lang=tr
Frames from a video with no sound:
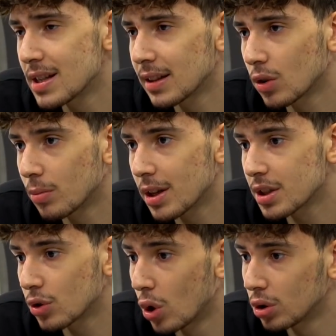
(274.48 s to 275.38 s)
ve zaten o
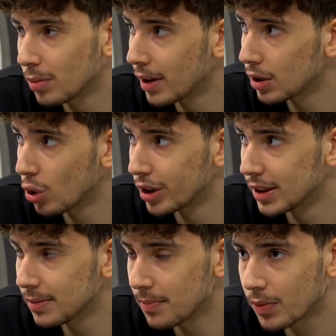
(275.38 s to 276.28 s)
maçta 4 numarada
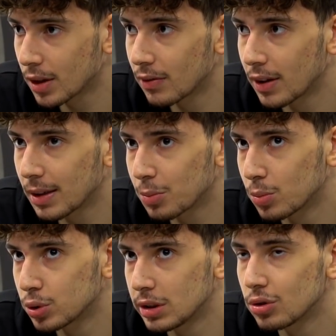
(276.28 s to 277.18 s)
oynadım hı hı. ve
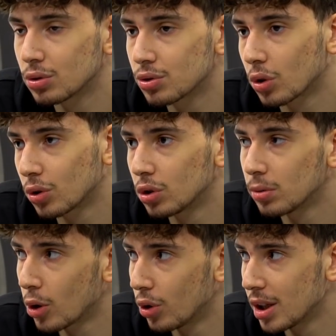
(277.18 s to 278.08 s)
bu sezon çok 4
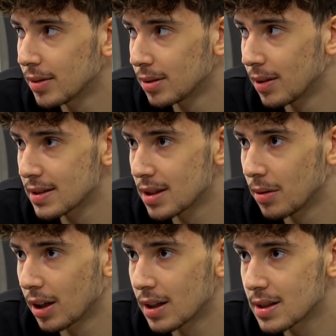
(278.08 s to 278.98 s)
numara oynamadım
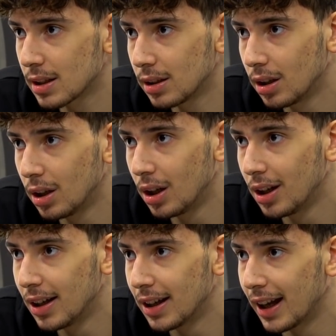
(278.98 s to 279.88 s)
aslına bakarsan.
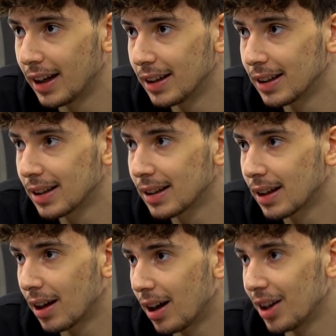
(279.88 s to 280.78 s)
Yani
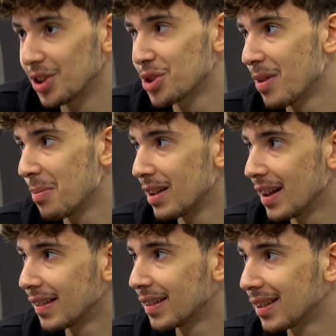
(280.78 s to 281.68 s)
alışmam
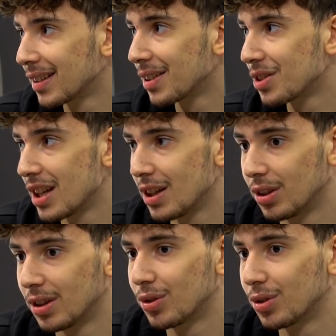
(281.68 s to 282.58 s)
biraz şey
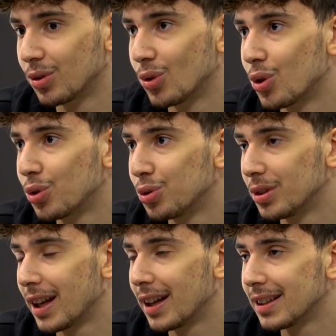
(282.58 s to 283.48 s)
zor
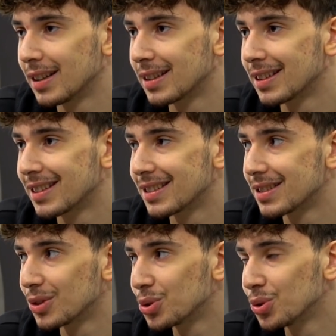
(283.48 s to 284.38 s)
sür yani uzun
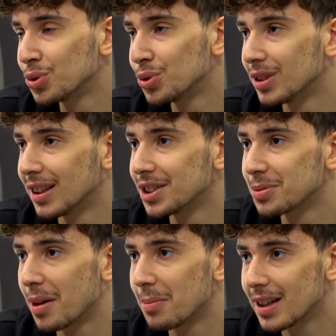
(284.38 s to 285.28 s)
sürdü, uzun sürdü
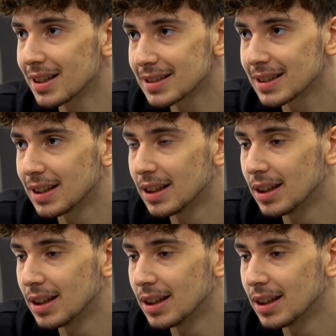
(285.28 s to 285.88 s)
alışmam biraz.